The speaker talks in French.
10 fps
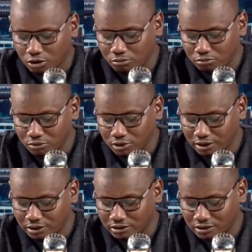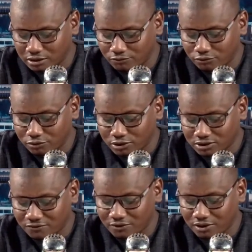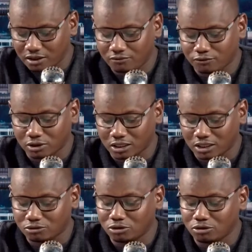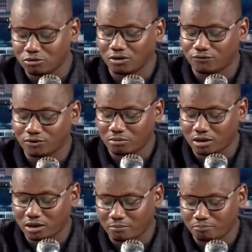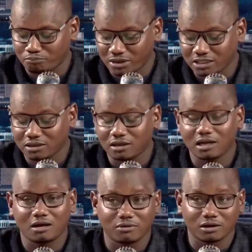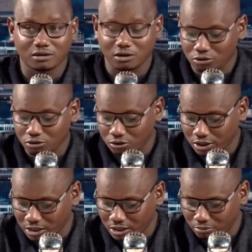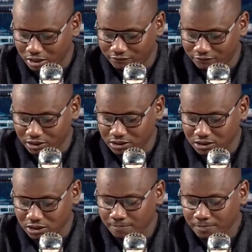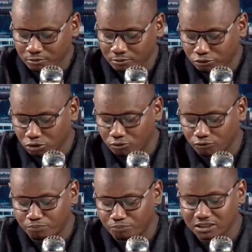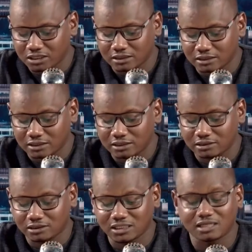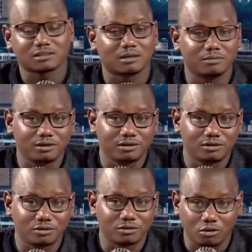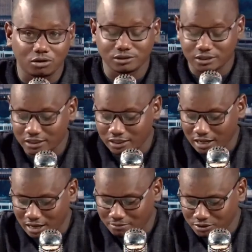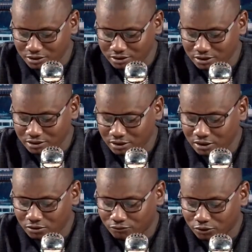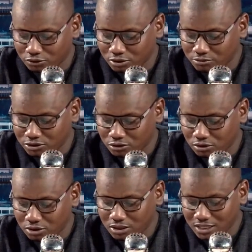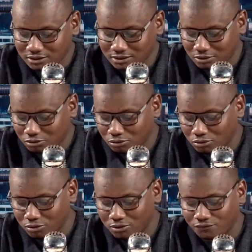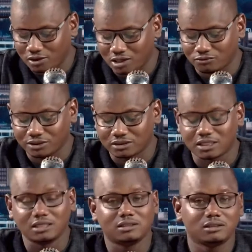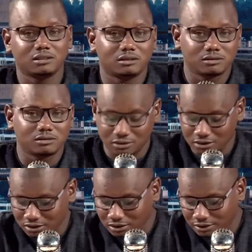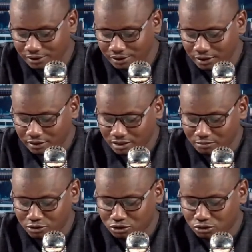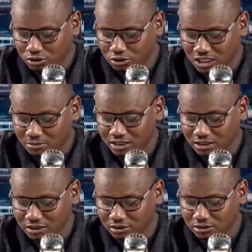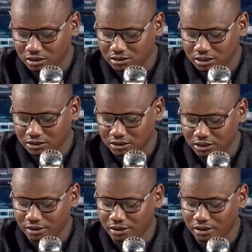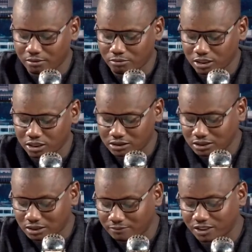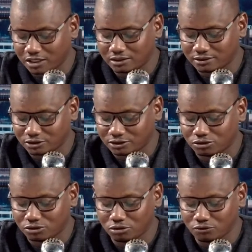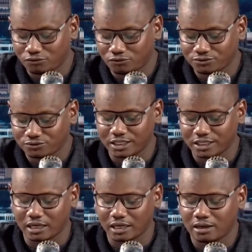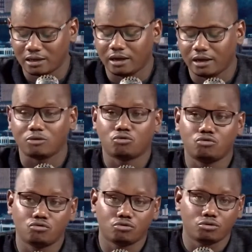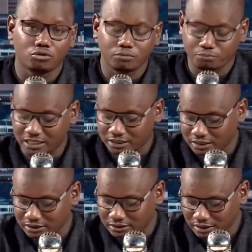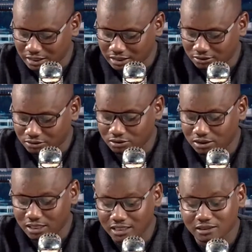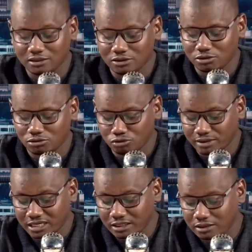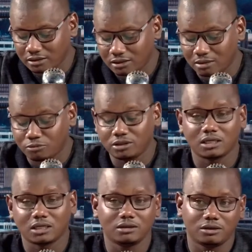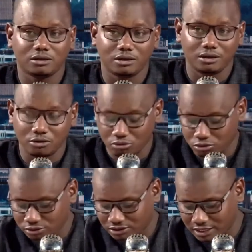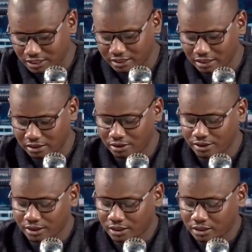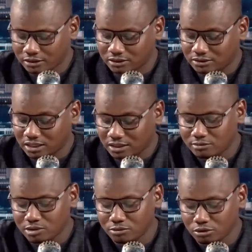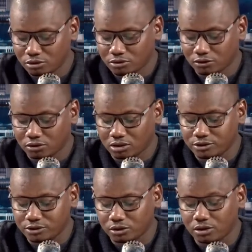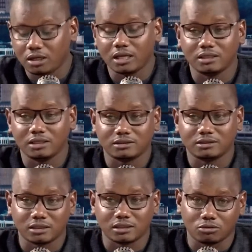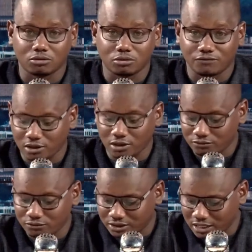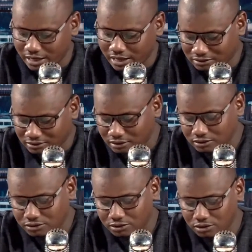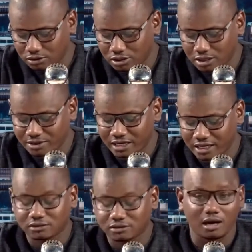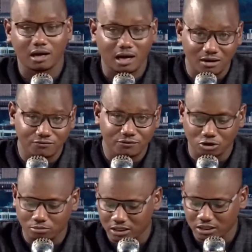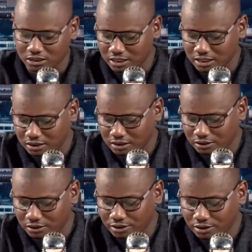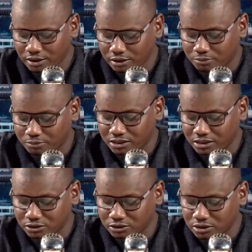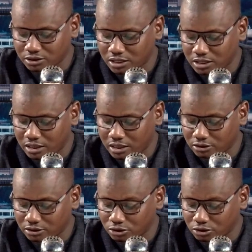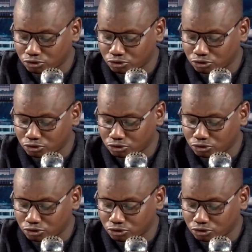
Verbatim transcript: Comme euh, vous le savez, hein, votre radio Renouveau FM est en partenariat avec l'OMFS pour vous présenter chaque samedi de 11h à midi votre émission Les Échos du Fleuve. Il s'agit d'une série d'émissions thématiques sur les enjeux et les modalités de la gestion du fleuve Sénégal. Un cours d'eau partagé entre la Guinée, le Mali, la Mauritanie et le Sénégal. Ce cinquième numéro de votre émission, Les Échos du Fleuve, sera axé sur les menaces environnemental euh, qui pèse sur la euh, ressource.